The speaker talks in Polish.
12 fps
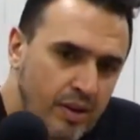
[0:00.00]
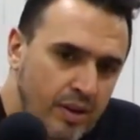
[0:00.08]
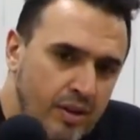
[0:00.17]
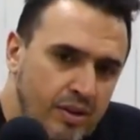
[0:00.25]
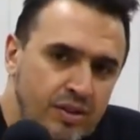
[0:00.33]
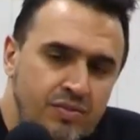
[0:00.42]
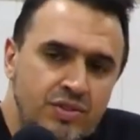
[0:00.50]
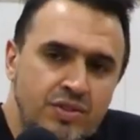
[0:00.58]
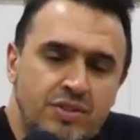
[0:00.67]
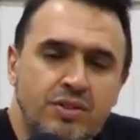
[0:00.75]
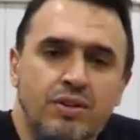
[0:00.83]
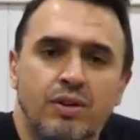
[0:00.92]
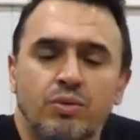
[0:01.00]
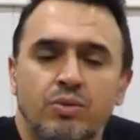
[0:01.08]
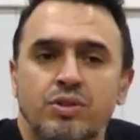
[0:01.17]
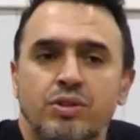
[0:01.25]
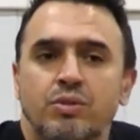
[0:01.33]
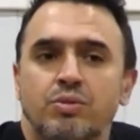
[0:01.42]
tych wszystkich
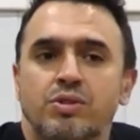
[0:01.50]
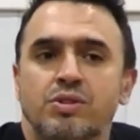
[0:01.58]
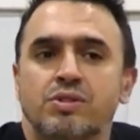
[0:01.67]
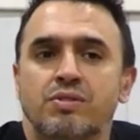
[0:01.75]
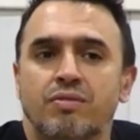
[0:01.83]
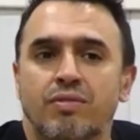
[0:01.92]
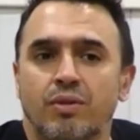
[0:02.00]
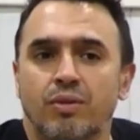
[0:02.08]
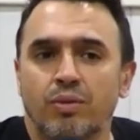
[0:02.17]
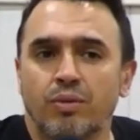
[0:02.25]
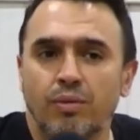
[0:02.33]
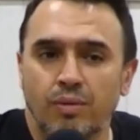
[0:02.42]
ludzi, którzy są wokół,